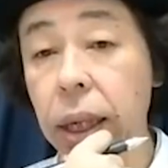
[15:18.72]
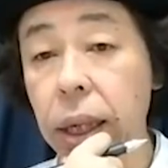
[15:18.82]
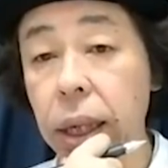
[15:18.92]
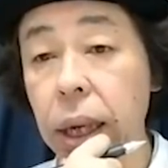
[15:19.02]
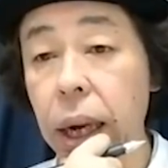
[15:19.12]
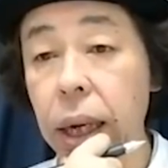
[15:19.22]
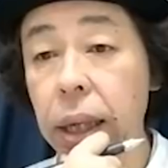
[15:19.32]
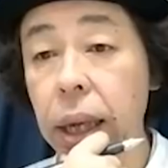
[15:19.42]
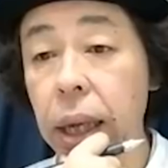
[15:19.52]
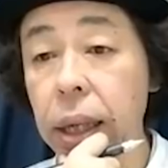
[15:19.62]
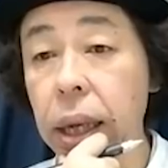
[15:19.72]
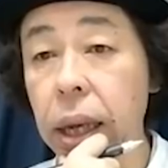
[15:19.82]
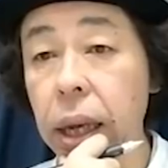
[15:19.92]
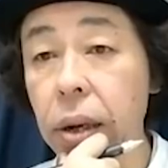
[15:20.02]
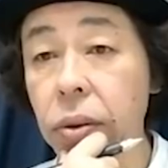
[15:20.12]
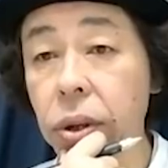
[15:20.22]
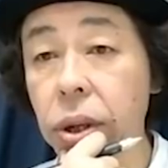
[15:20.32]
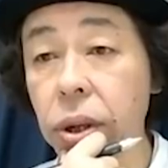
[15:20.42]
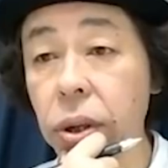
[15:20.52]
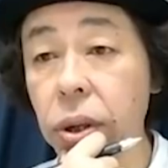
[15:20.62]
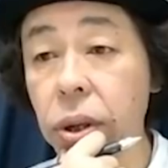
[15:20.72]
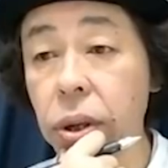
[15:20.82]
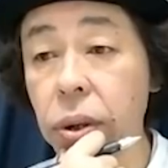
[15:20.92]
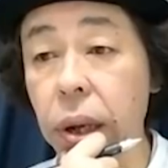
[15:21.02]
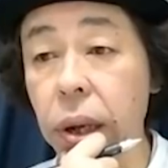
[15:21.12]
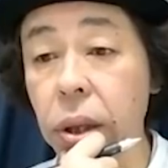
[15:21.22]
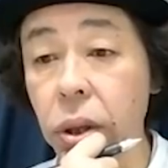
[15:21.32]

うん、あれ3190円